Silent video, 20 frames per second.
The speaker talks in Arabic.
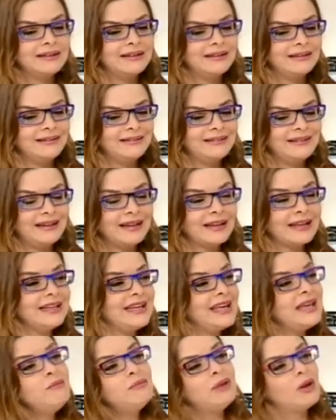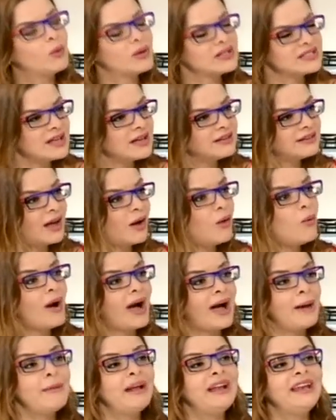آه القيام بالوساطه هو
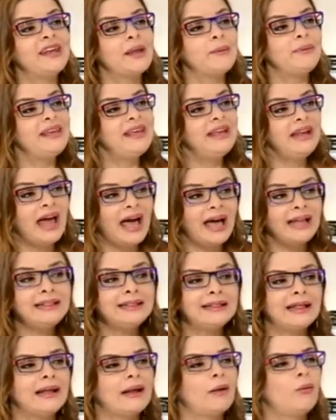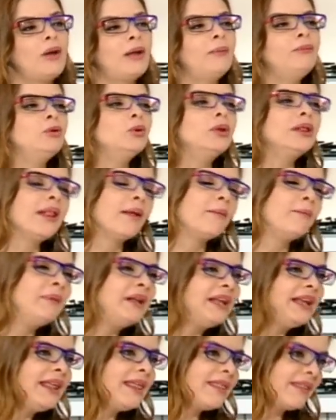عمل نبيل حتى لو لم يطلب
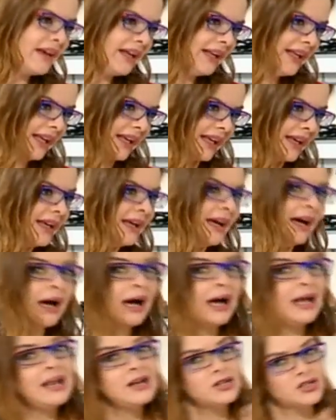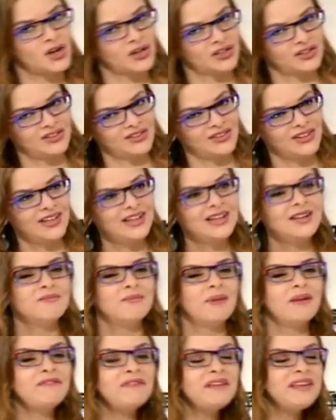مني ذلك على شرط
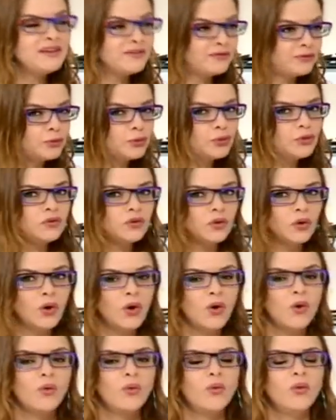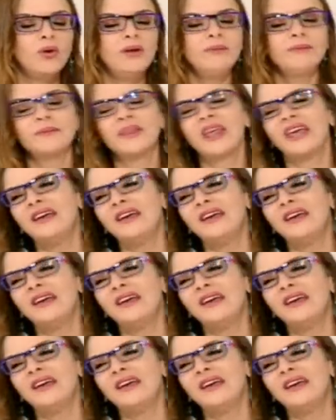ما في يفوت وقول